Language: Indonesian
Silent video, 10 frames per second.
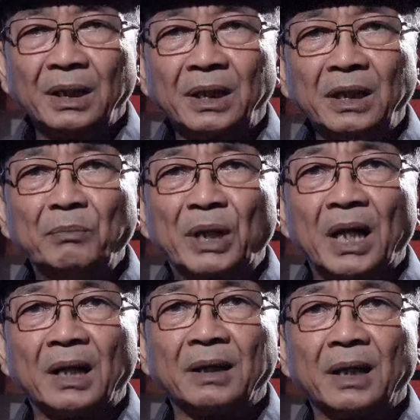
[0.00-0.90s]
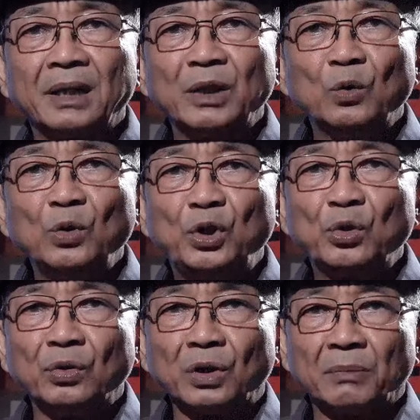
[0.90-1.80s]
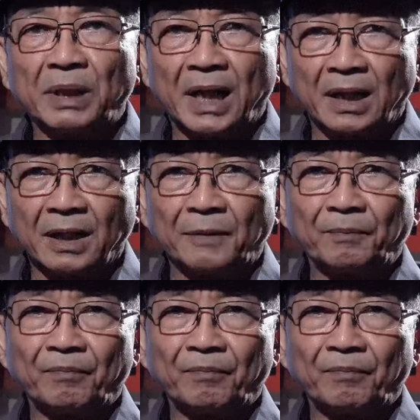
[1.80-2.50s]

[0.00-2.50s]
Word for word: kini berada di ujung kemenangan.